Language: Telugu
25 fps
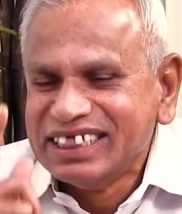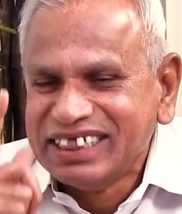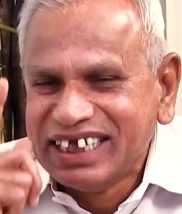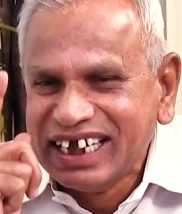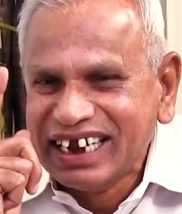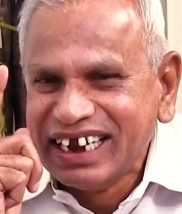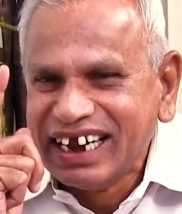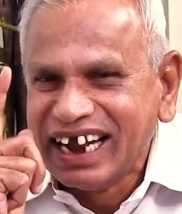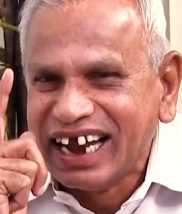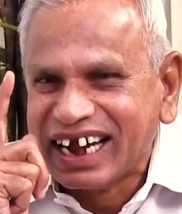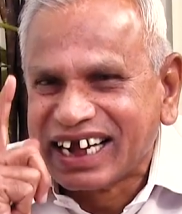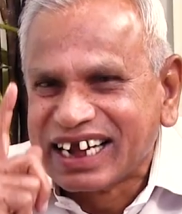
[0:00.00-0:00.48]

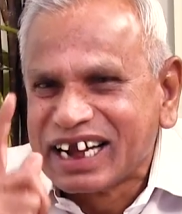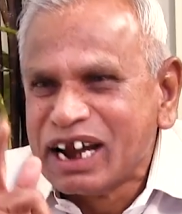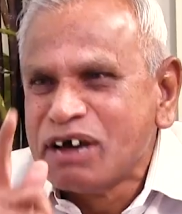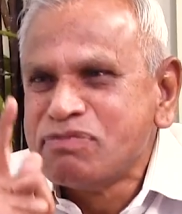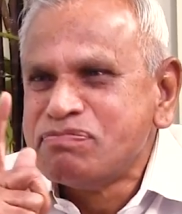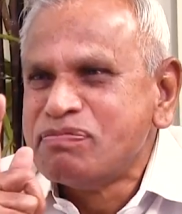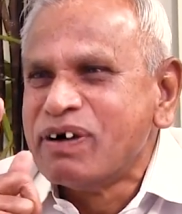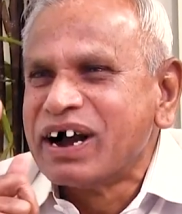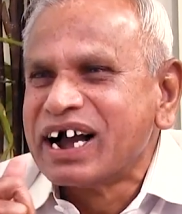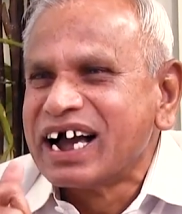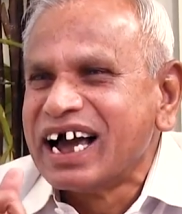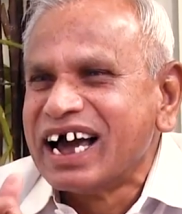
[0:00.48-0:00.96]
దీన్ని ఎట్లా
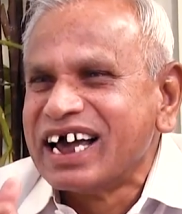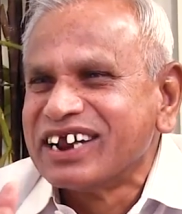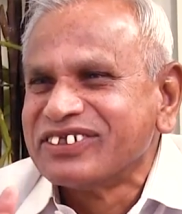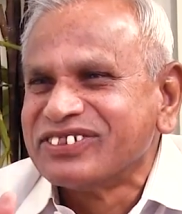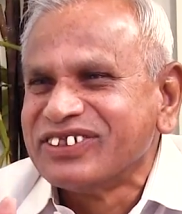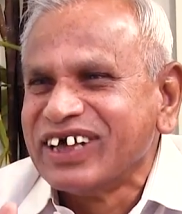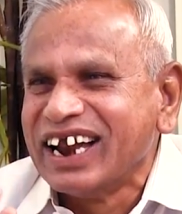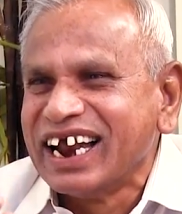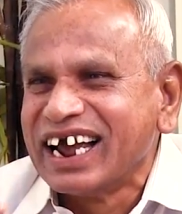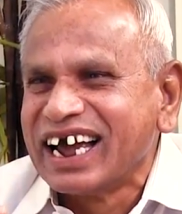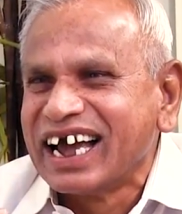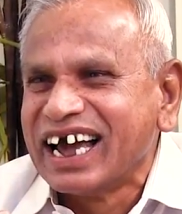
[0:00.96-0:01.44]
బంగారు
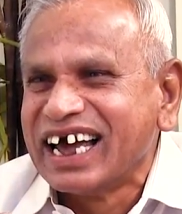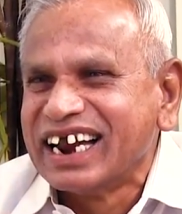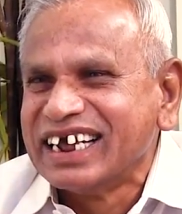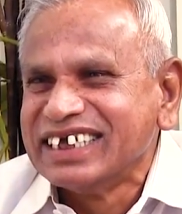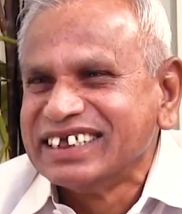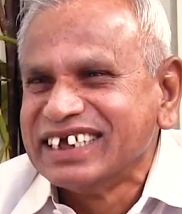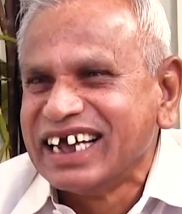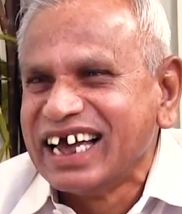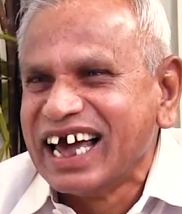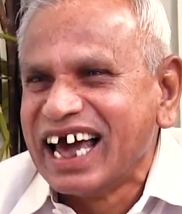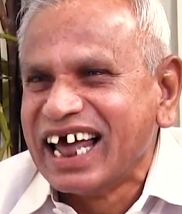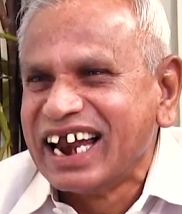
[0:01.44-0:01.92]
తెలంగాణ
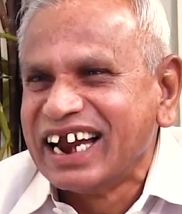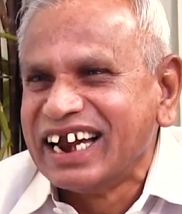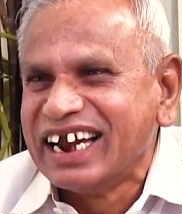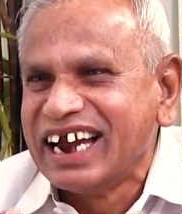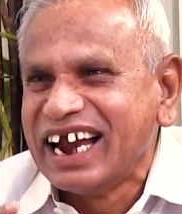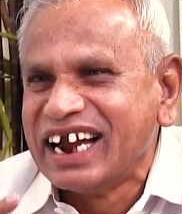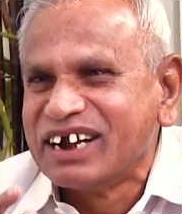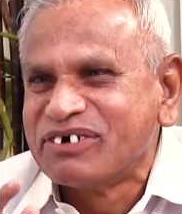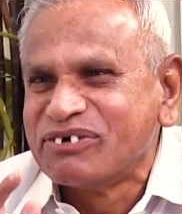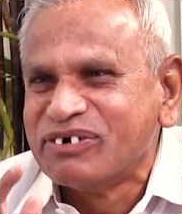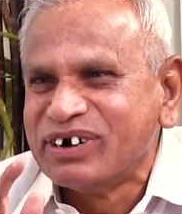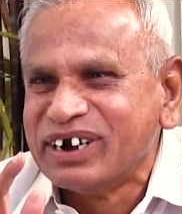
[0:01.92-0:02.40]

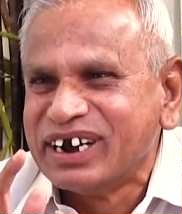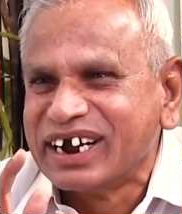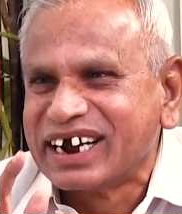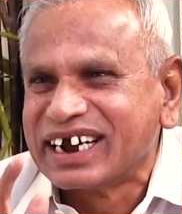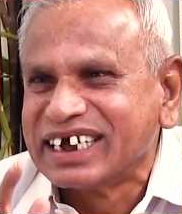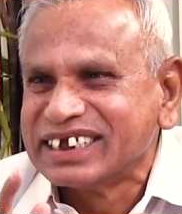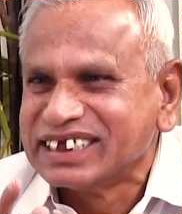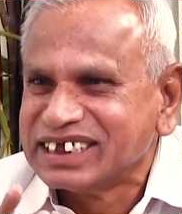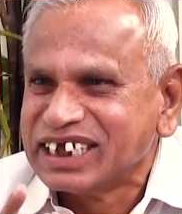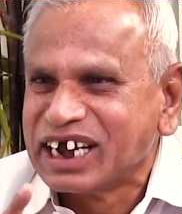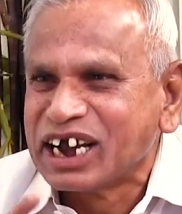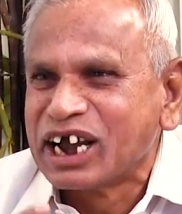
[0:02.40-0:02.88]
చేయాలనేటువంటి
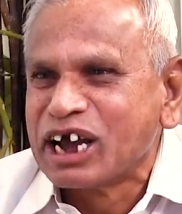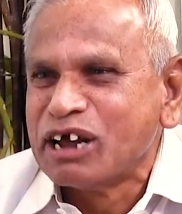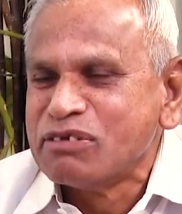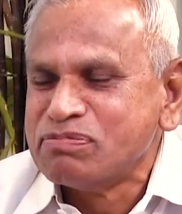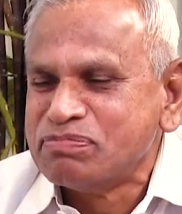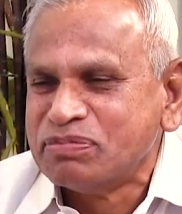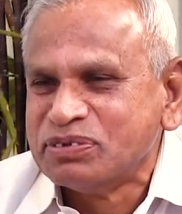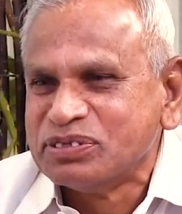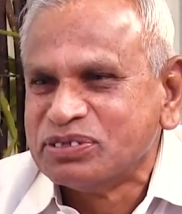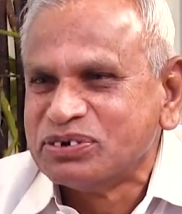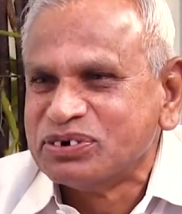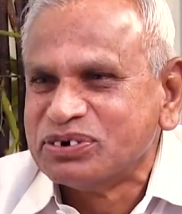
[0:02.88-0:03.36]
యొక్క
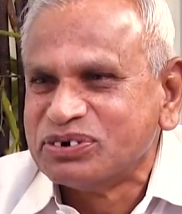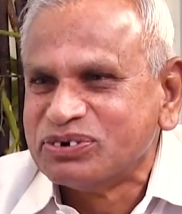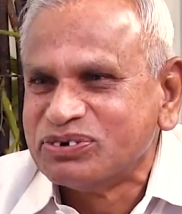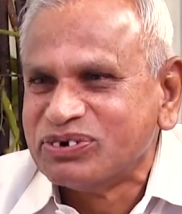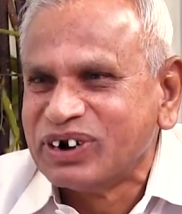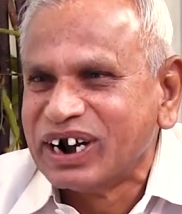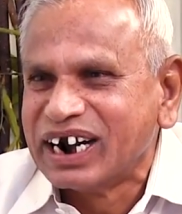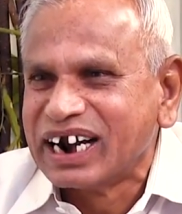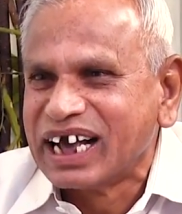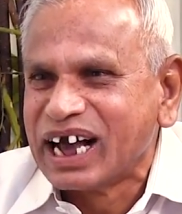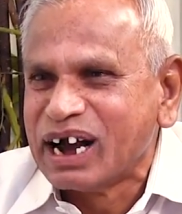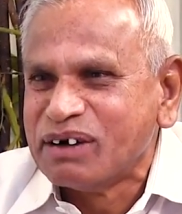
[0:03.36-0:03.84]
సంకల్పంతో
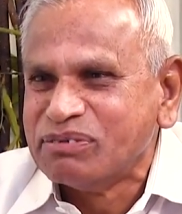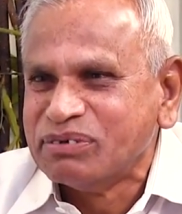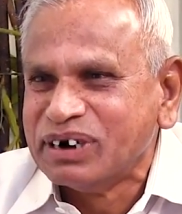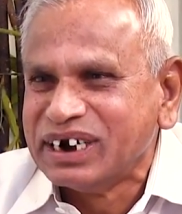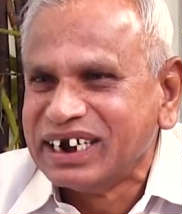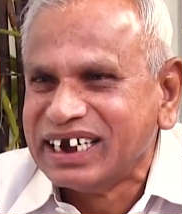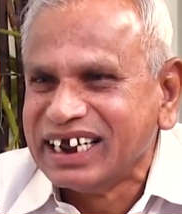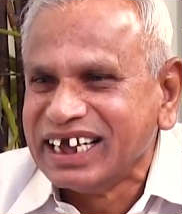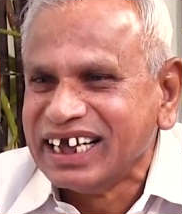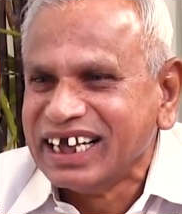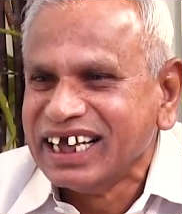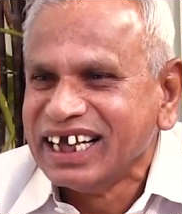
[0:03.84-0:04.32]
ఉన్నాడు
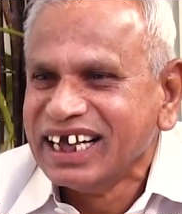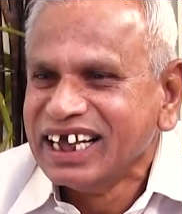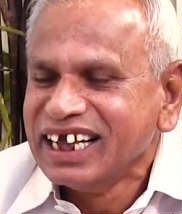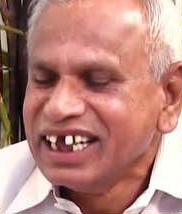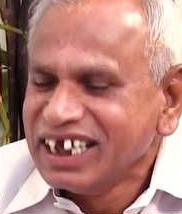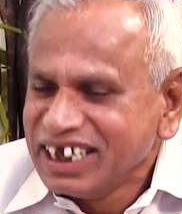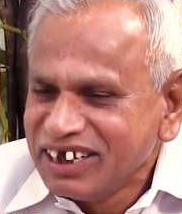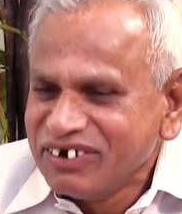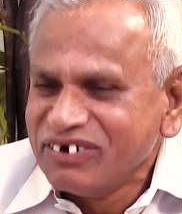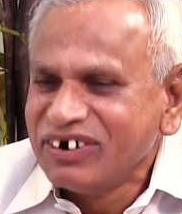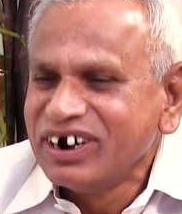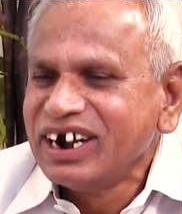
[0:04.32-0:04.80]
కాబట్టి
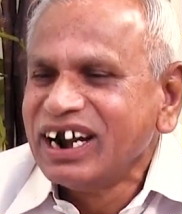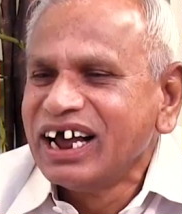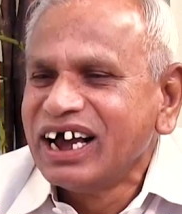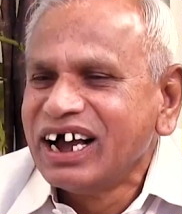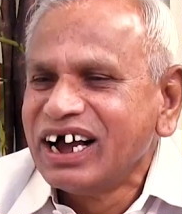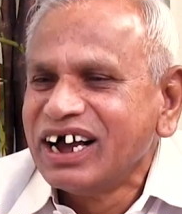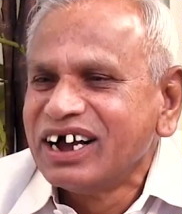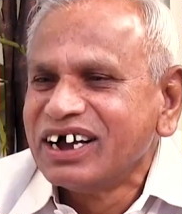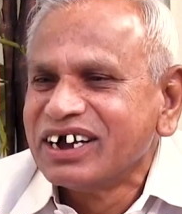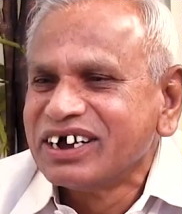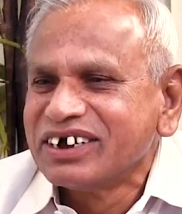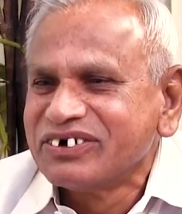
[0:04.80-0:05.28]
ఎవరైనా
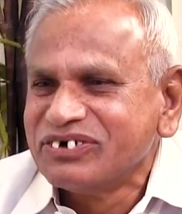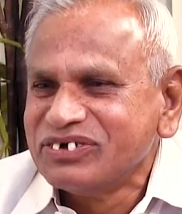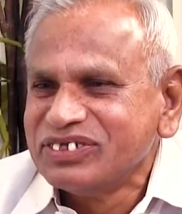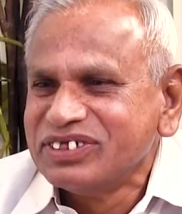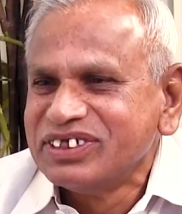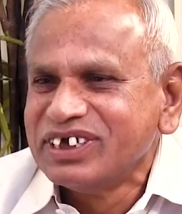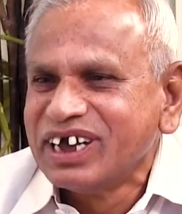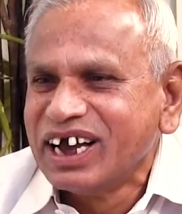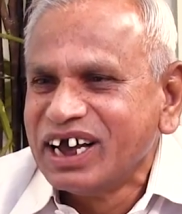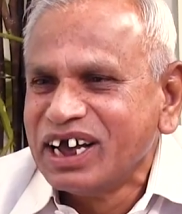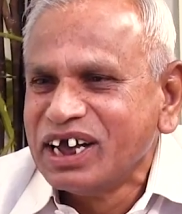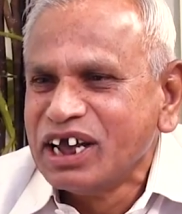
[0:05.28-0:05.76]

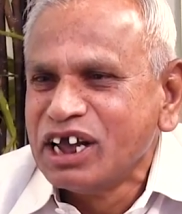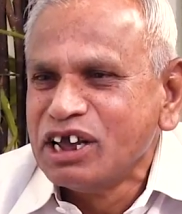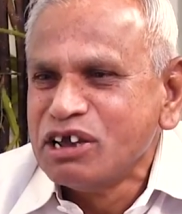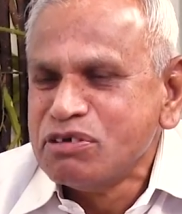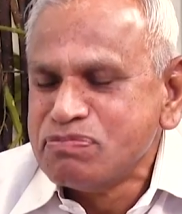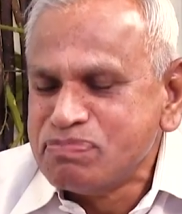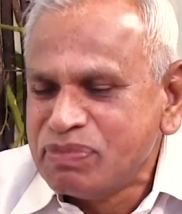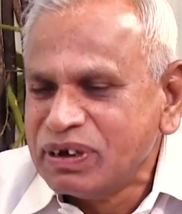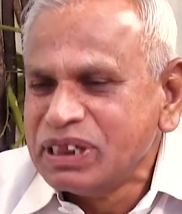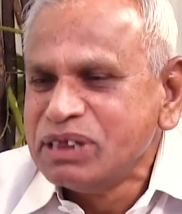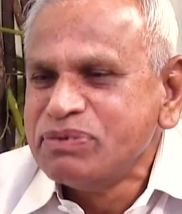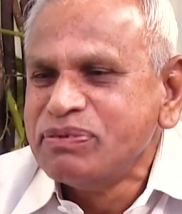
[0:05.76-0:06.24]
కొద్దిగా
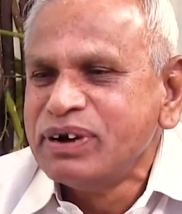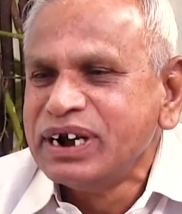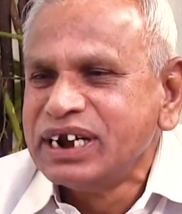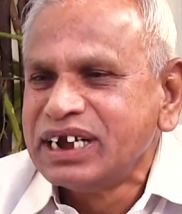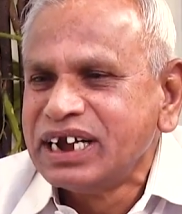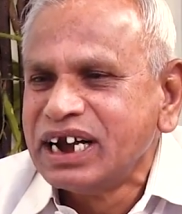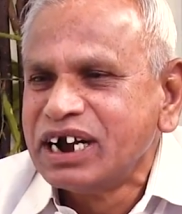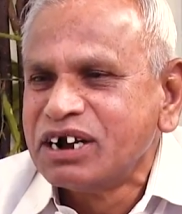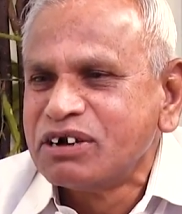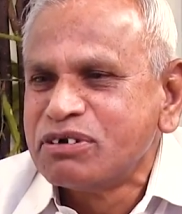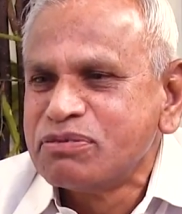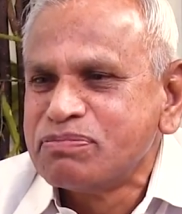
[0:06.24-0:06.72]
ఇబ్బంది
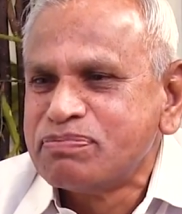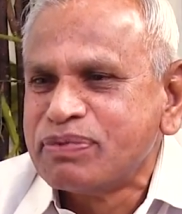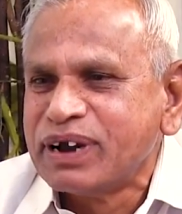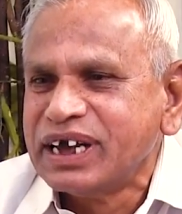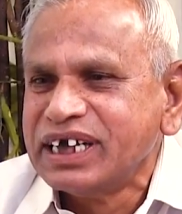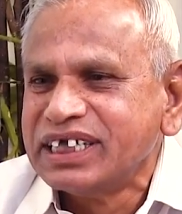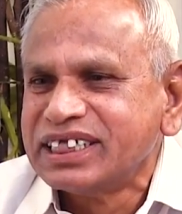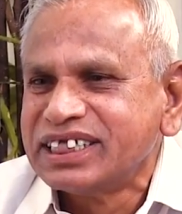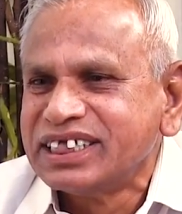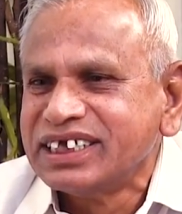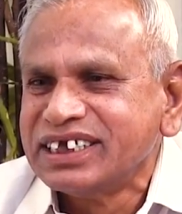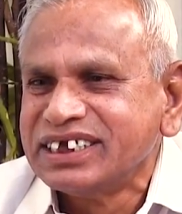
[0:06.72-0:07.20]
పెట్టినట్టు
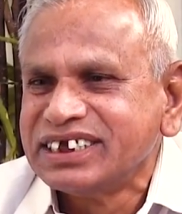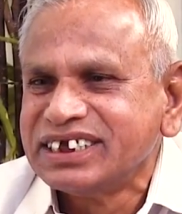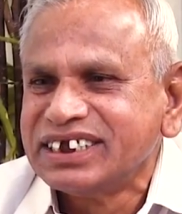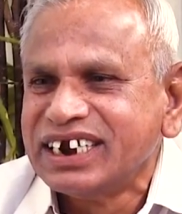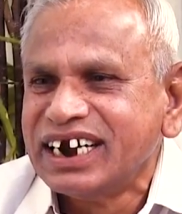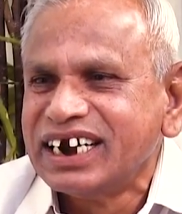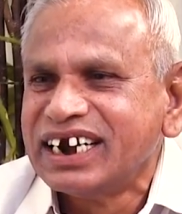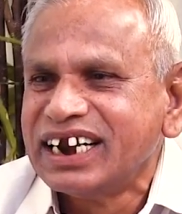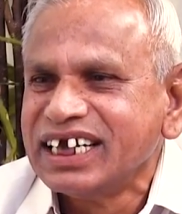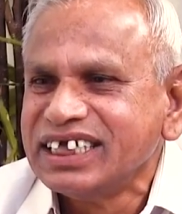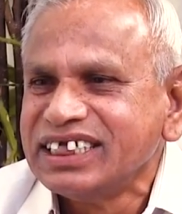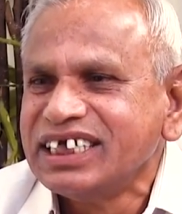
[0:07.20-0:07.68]

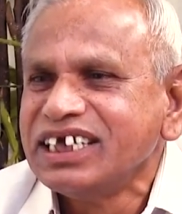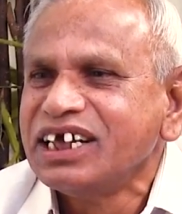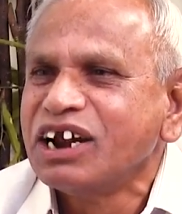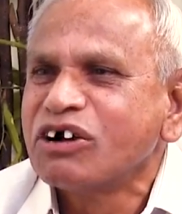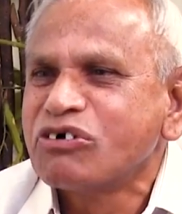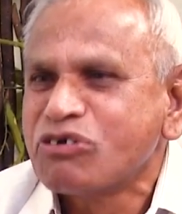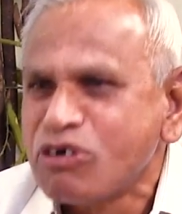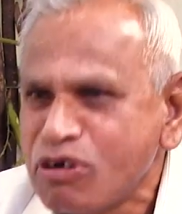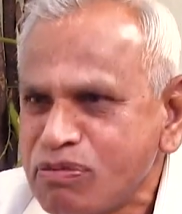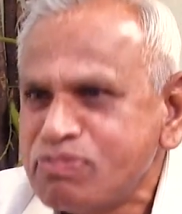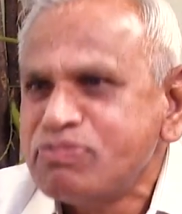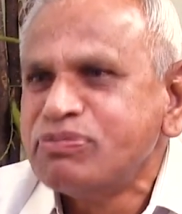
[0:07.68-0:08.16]
ప్రయత్నించినట్టయితే
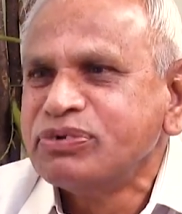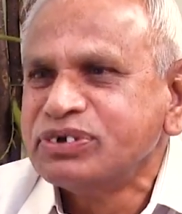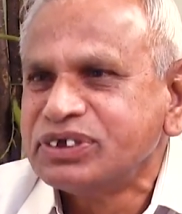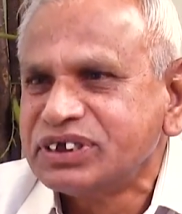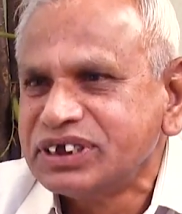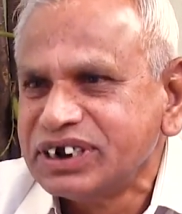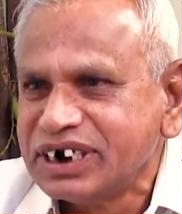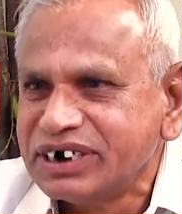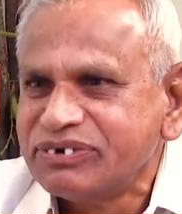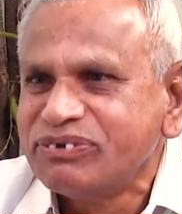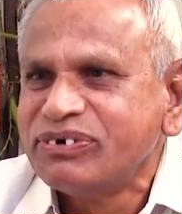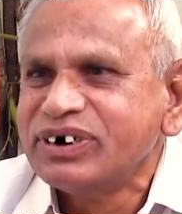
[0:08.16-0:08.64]
కోపం
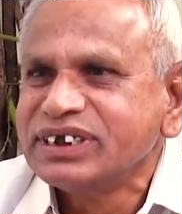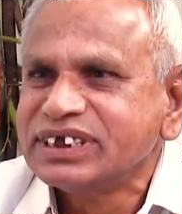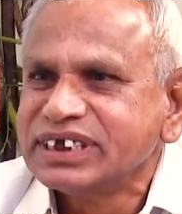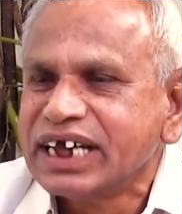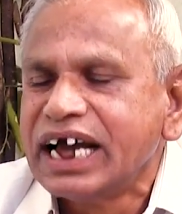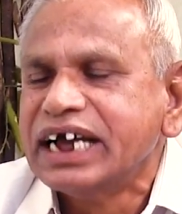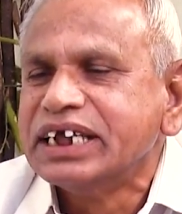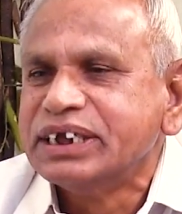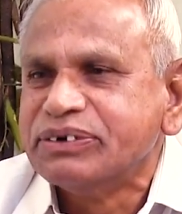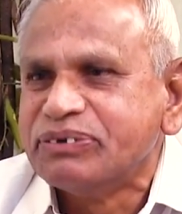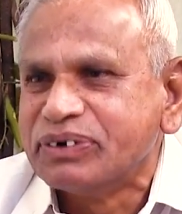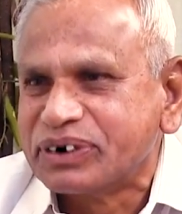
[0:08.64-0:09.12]
వచ్చేటువంటి
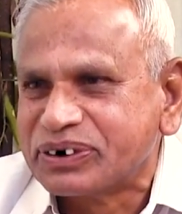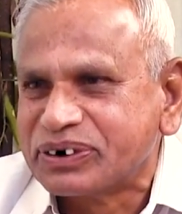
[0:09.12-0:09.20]
సహజం